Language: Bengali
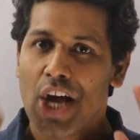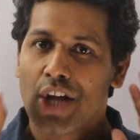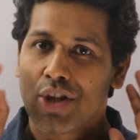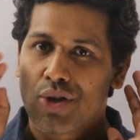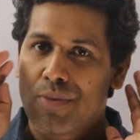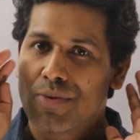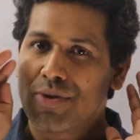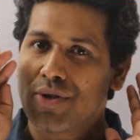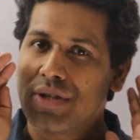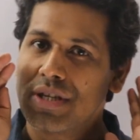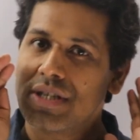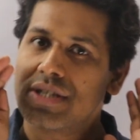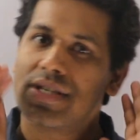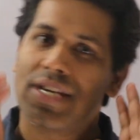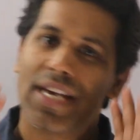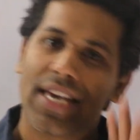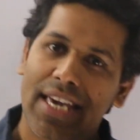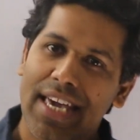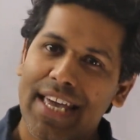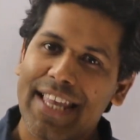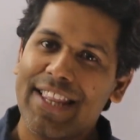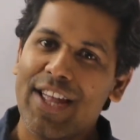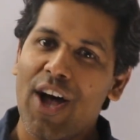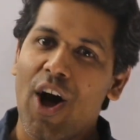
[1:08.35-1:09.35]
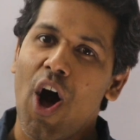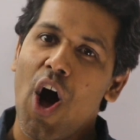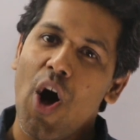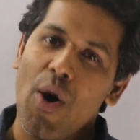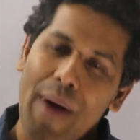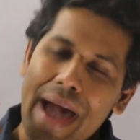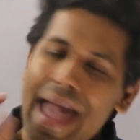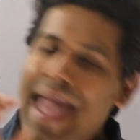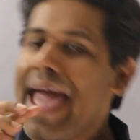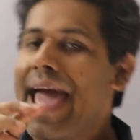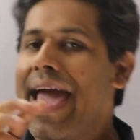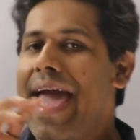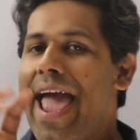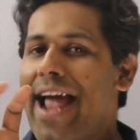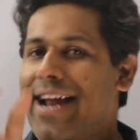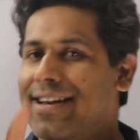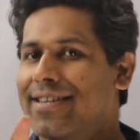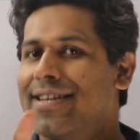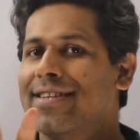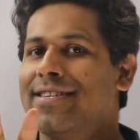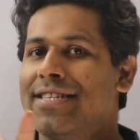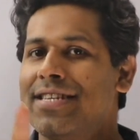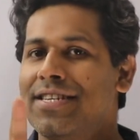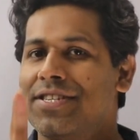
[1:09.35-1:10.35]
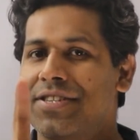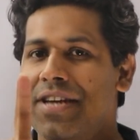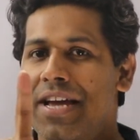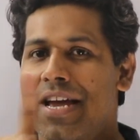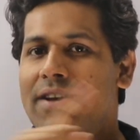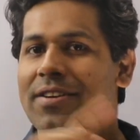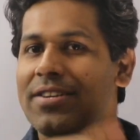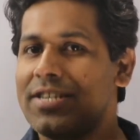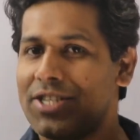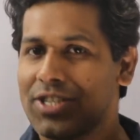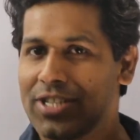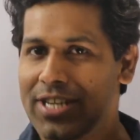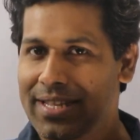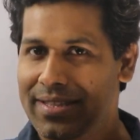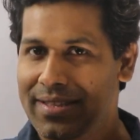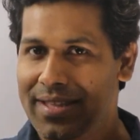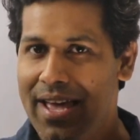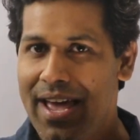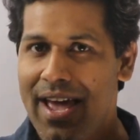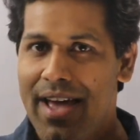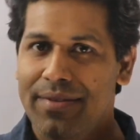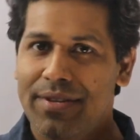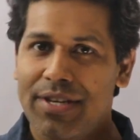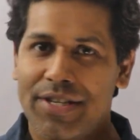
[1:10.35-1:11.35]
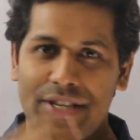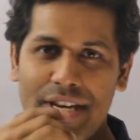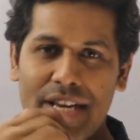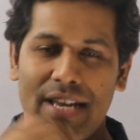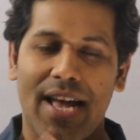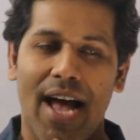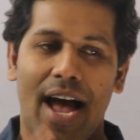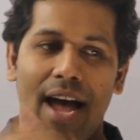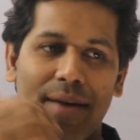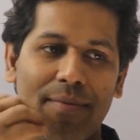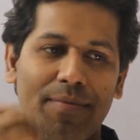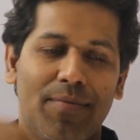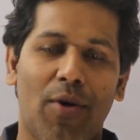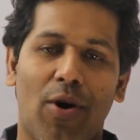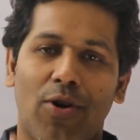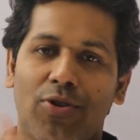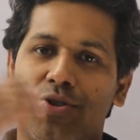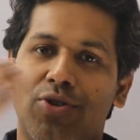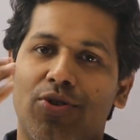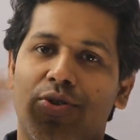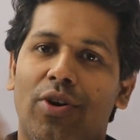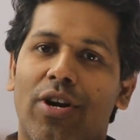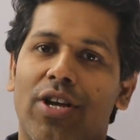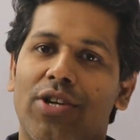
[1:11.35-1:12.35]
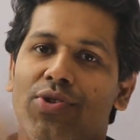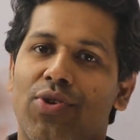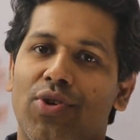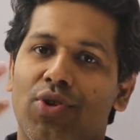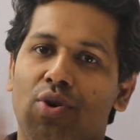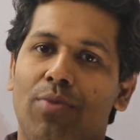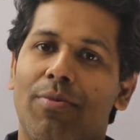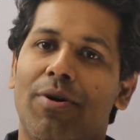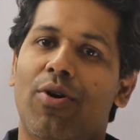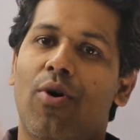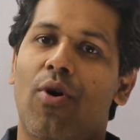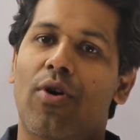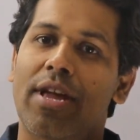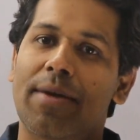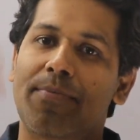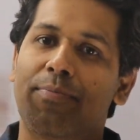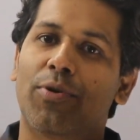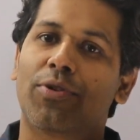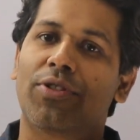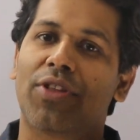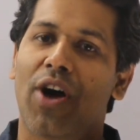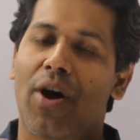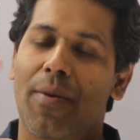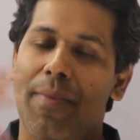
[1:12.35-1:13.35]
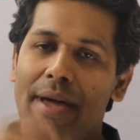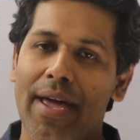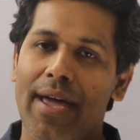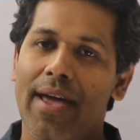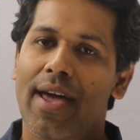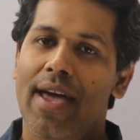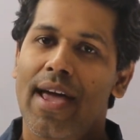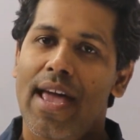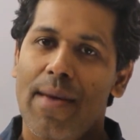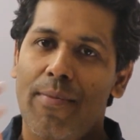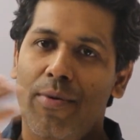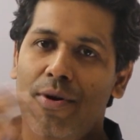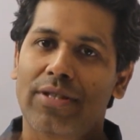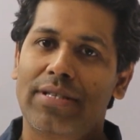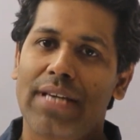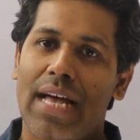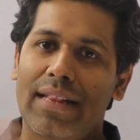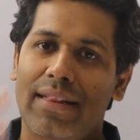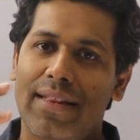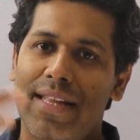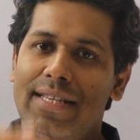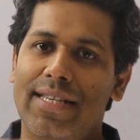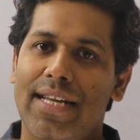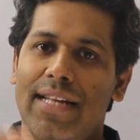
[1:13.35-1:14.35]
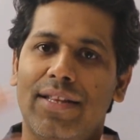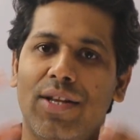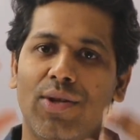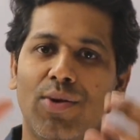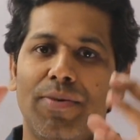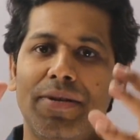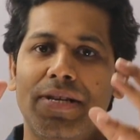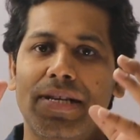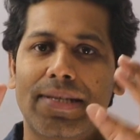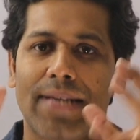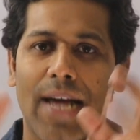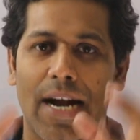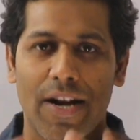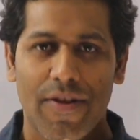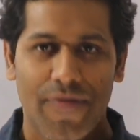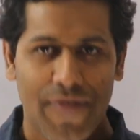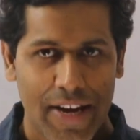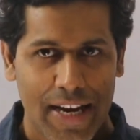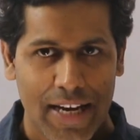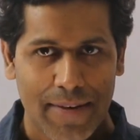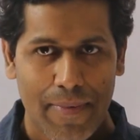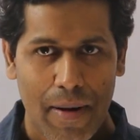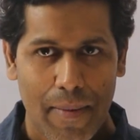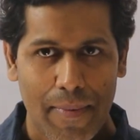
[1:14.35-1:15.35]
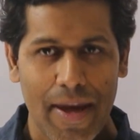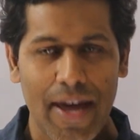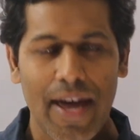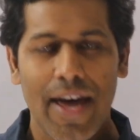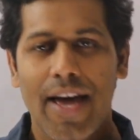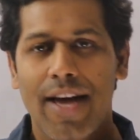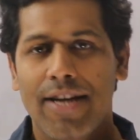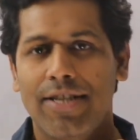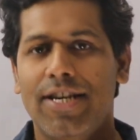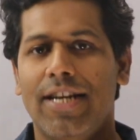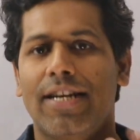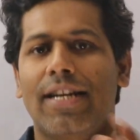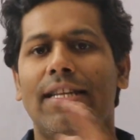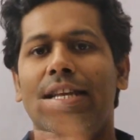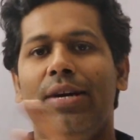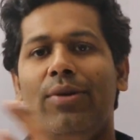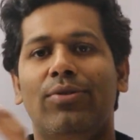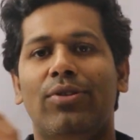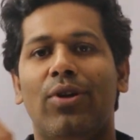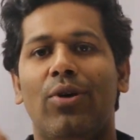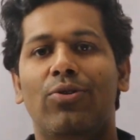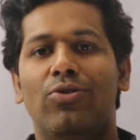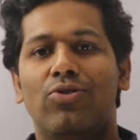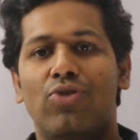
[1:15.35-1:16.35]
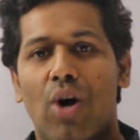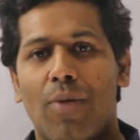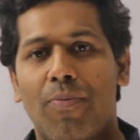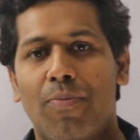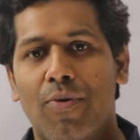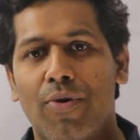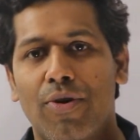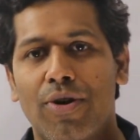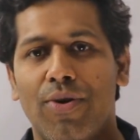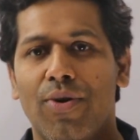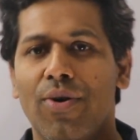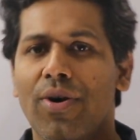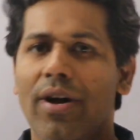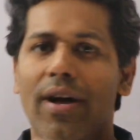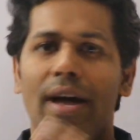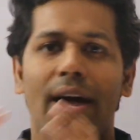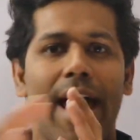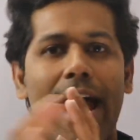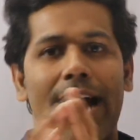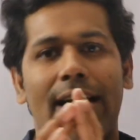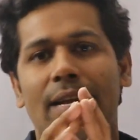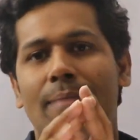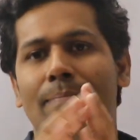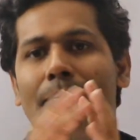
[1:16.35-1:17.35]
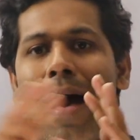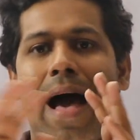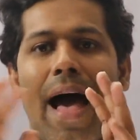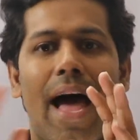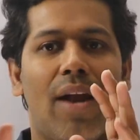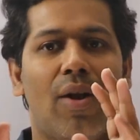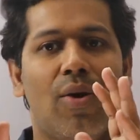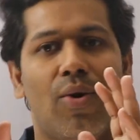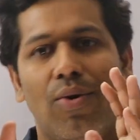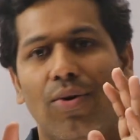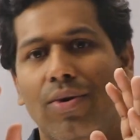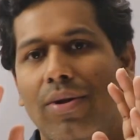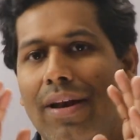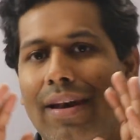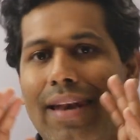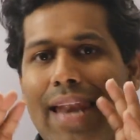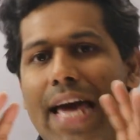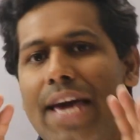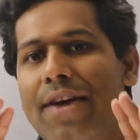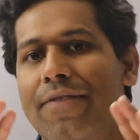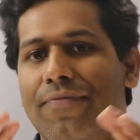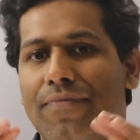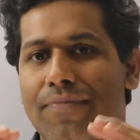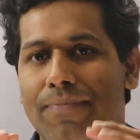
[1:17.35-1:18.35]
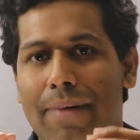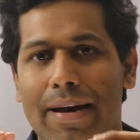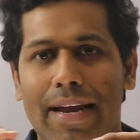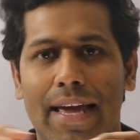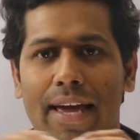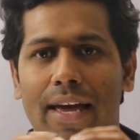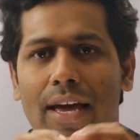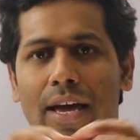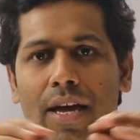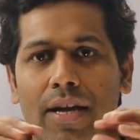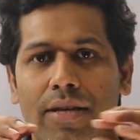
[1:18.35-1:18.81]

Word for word: তুমি যদি শিক্ষিত হও হ্যাঁ একটা জিনিস নিশ্চিত যে শিক্ষার অর্জন করার জন্য তোমাকে অনেক পড়তে হবে এবং জানতে জানতে তুমি যে সার্টিফিকেট পাবে সেটা দিয়ে কোথাও জব করে হোক একটা ভালো লাইফ মানে